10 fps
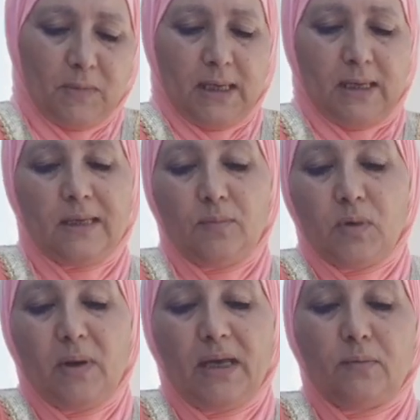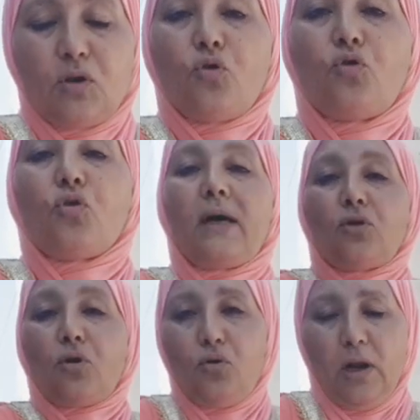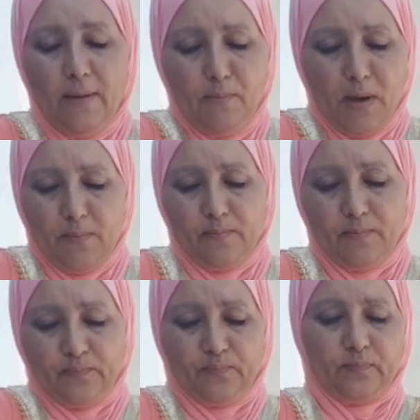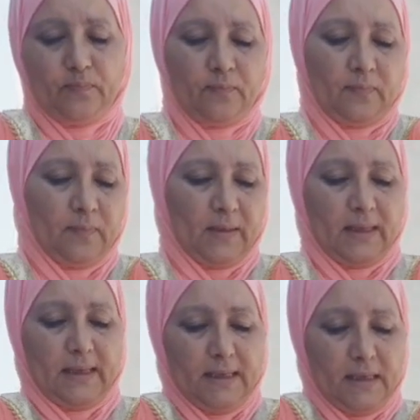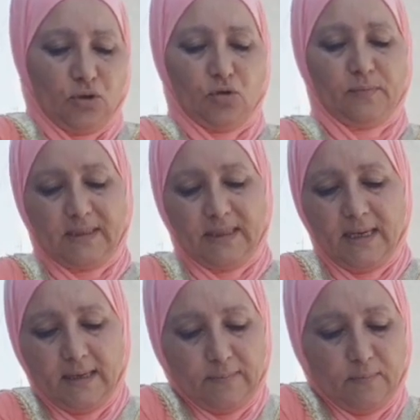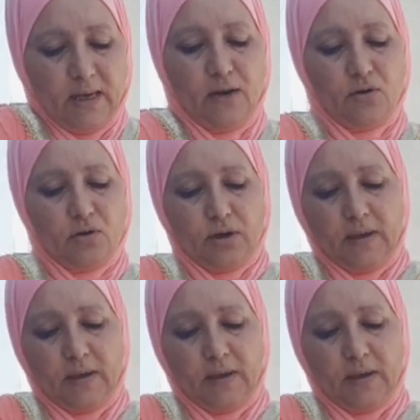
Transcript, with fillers: هذه من بعد ما نكونوا غندخلو للحمام كنعركو مزيان بحال هكا